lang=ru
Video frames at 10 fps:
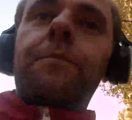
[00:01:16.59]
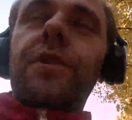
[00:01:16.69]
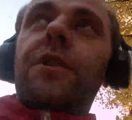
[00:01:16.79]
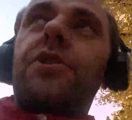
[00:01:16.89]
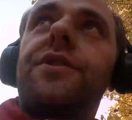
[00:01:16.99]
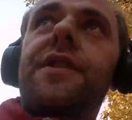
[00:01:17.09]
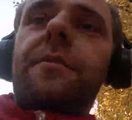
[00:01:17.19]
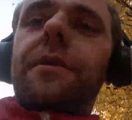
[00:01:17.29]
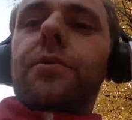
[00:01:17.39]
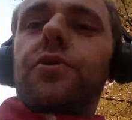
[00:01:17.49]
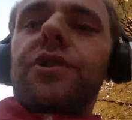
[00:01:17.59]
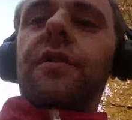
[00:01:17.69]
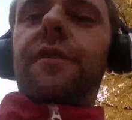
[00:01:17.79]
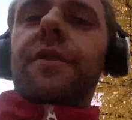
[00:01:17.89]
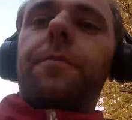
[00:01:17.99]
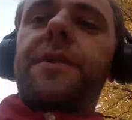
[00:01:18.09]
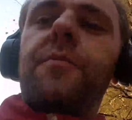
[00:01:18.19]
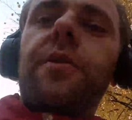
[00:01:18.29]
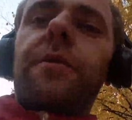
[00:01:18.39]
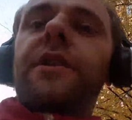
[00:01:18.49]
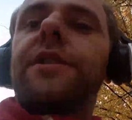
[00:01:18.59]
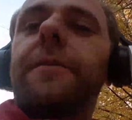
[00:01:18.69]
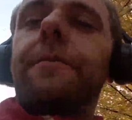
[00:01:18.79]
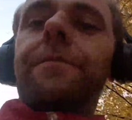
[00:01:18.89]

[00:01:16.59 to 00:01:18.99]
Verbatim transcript: Это я сейчас как бы о прошке говорил. Посмотрим, как там.